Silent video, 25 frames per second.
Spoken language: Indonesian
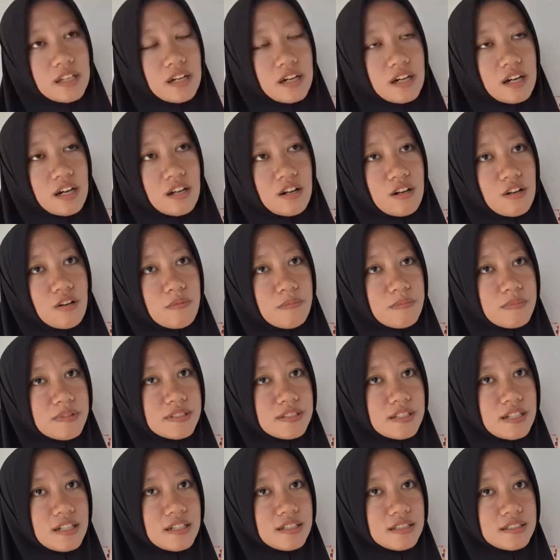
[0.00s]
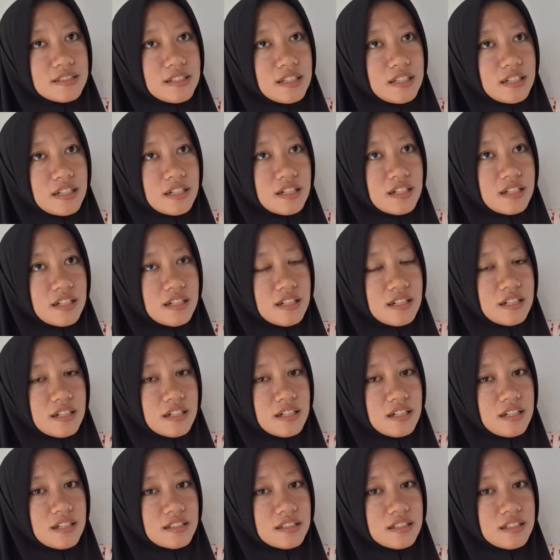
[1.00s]
Ya kalau misalnya
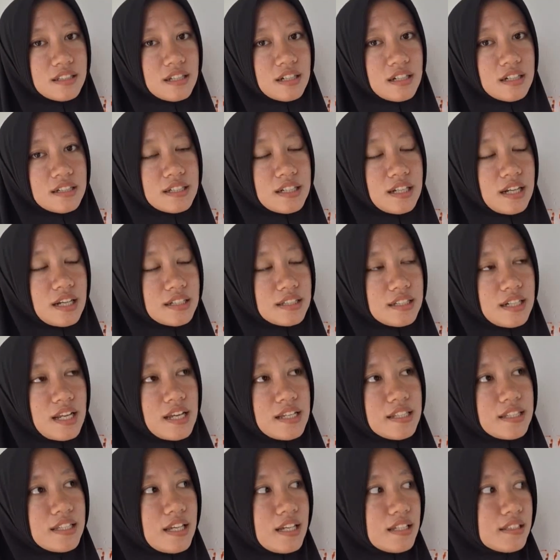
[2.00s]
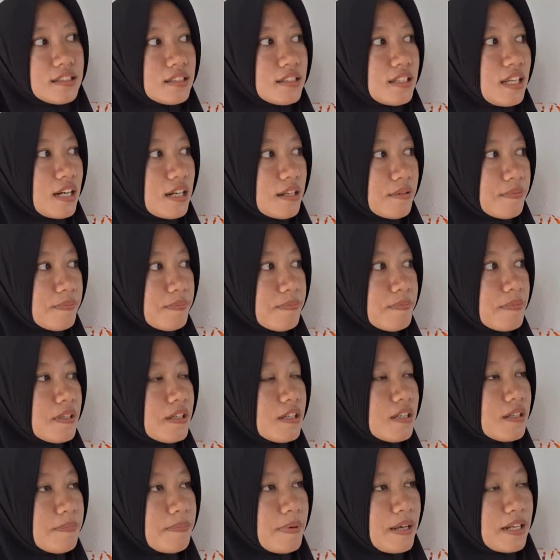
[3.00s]
eh, dengan naiknya tarif
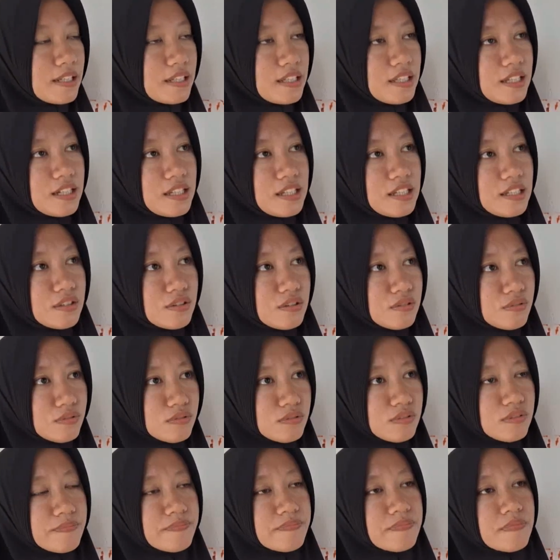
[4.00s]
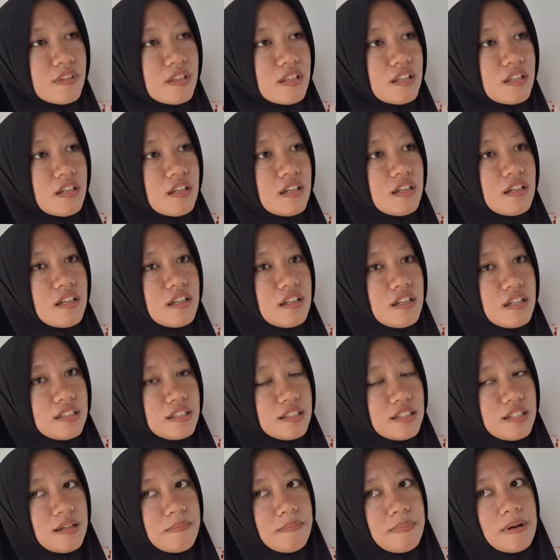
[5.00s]
eh, parkir itu ya
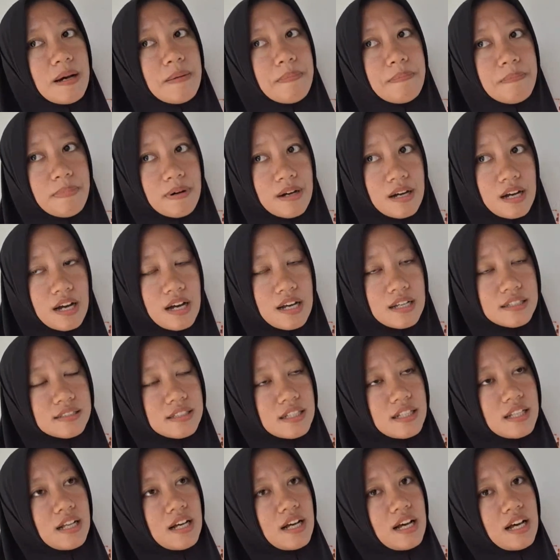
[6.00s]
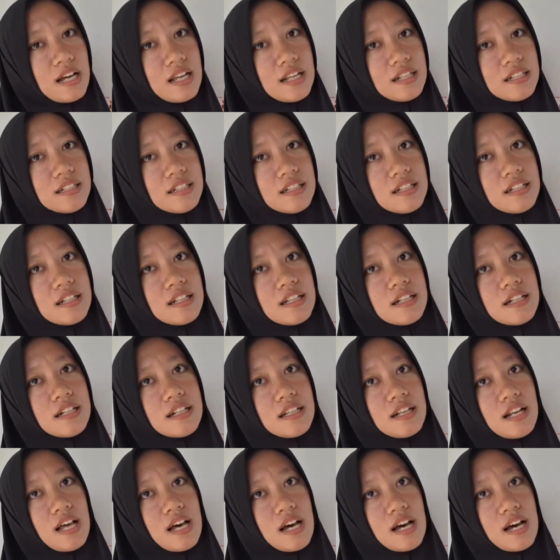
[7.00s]
tidak apa-apa asalkan
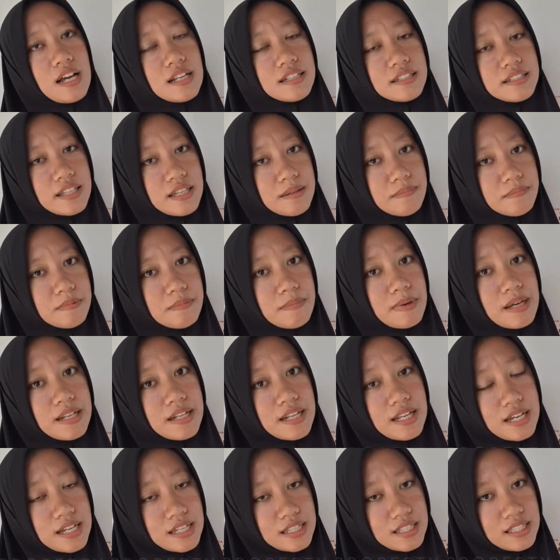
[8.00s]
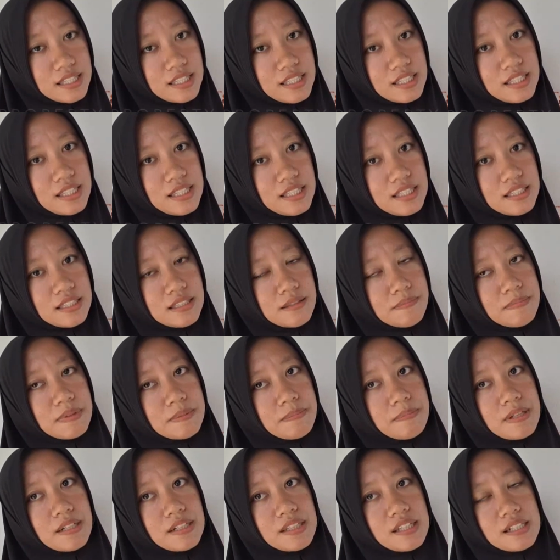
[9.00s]
eh, lahannya memadai,
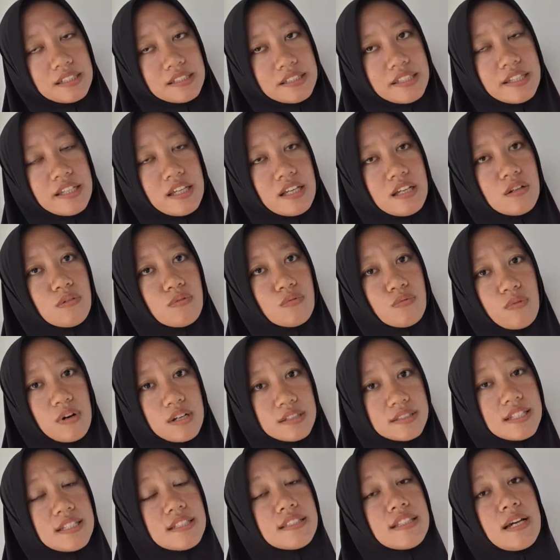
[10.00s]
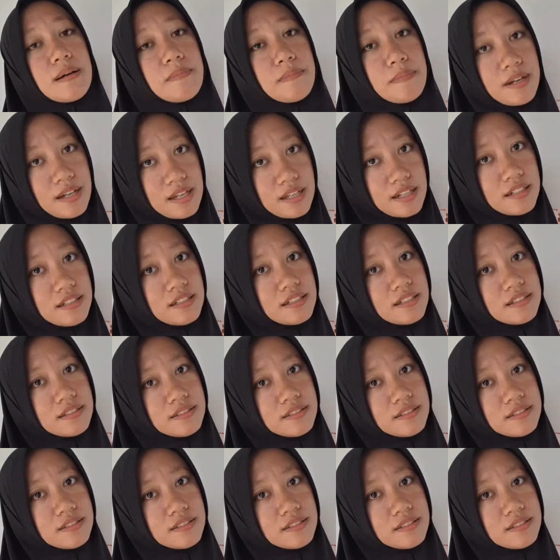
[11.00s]
tempat parkirnya luas dan nyaman.